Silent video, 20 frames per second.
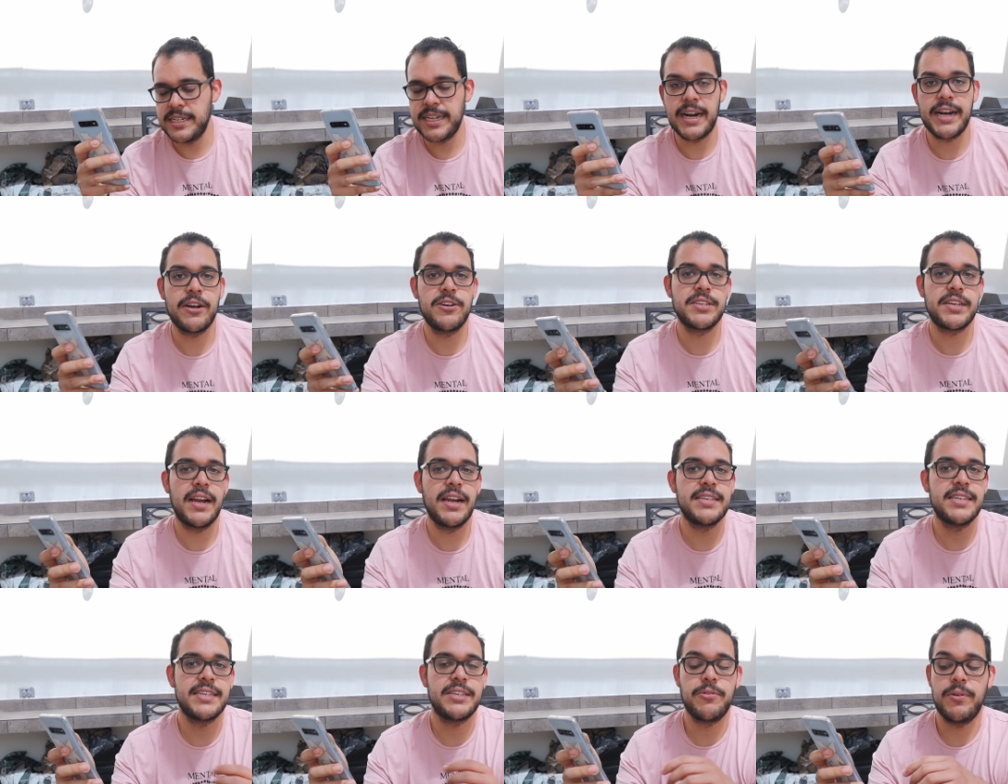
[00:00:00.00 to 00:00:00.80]
Jerry
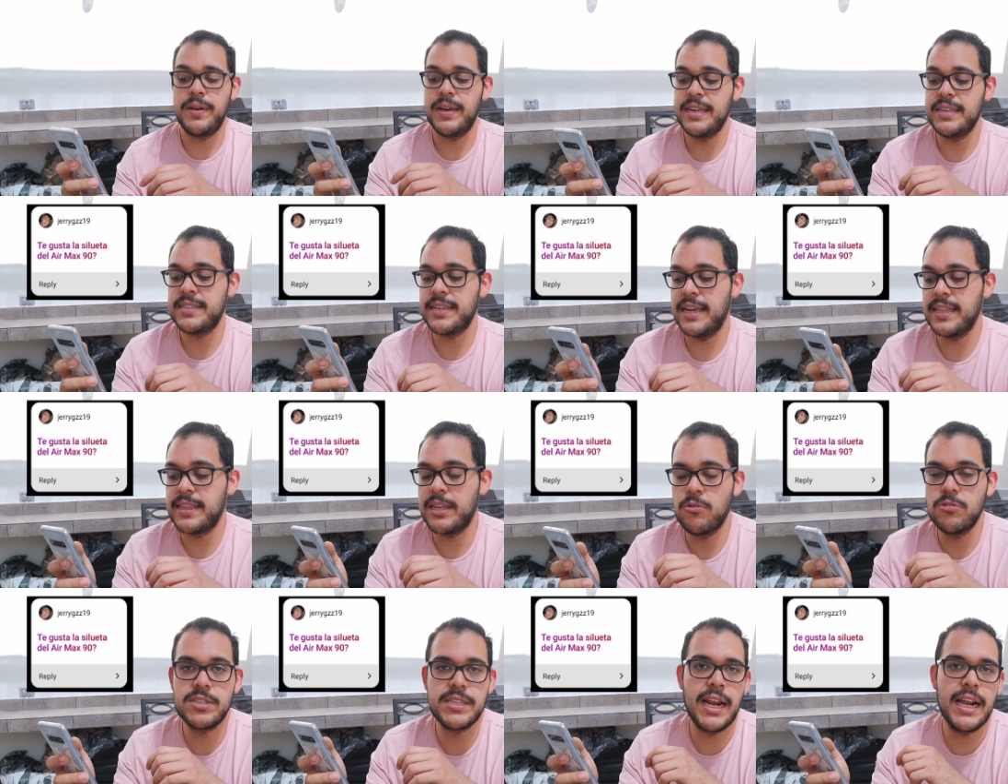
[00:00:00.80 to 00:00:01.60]
González 19 dice,
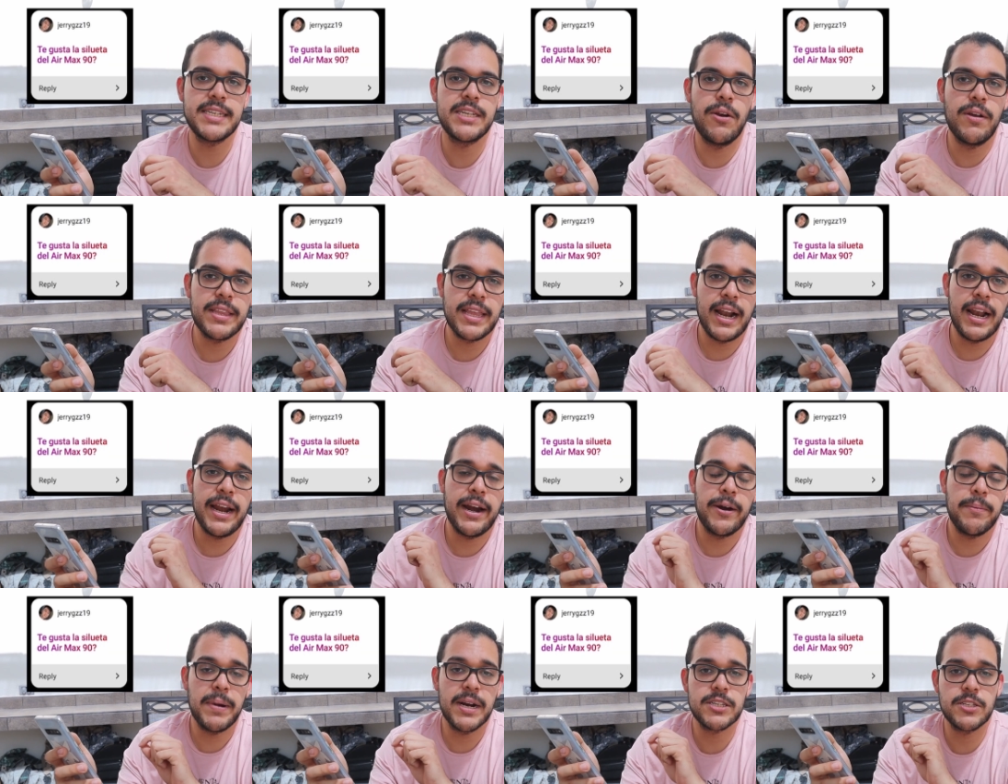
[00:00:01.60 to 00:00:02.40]
¿te gusta la silueta del
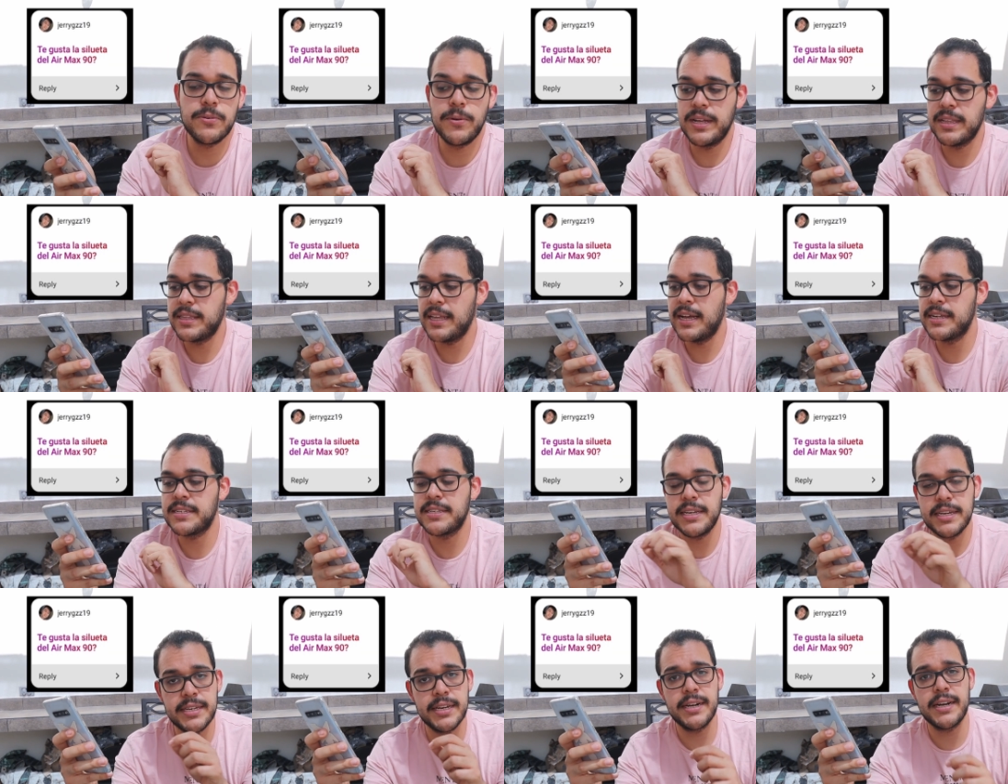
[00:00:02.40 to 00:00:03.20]
Air Max 90?
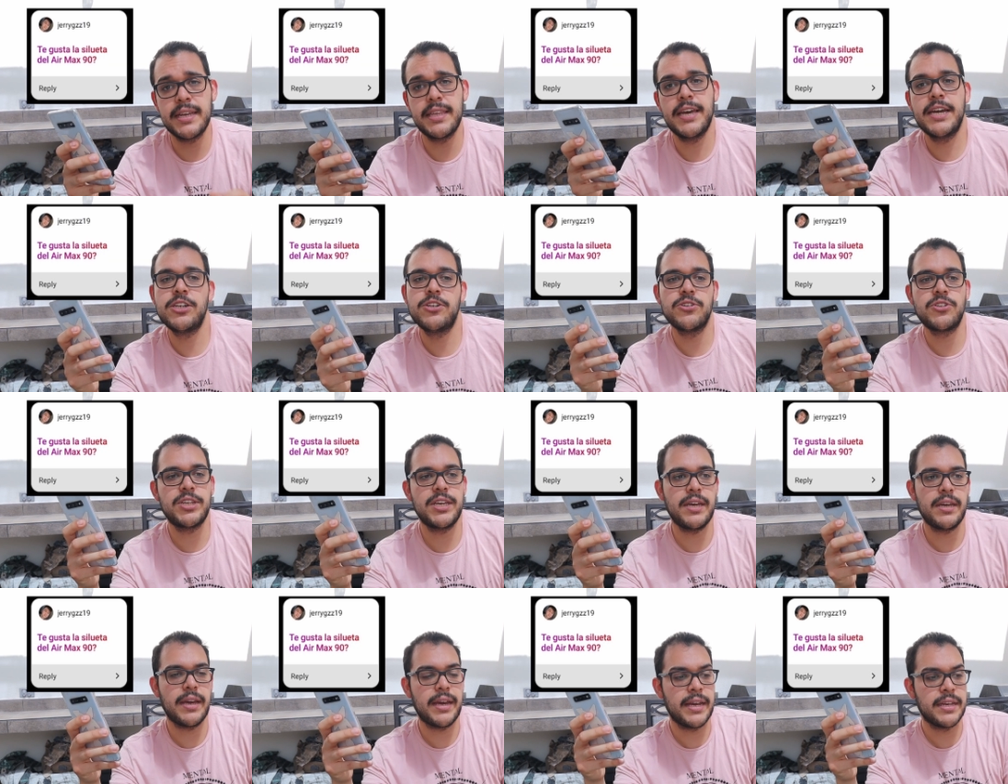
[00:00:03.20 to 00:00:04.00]
Sí, Jerry, de hecho sí.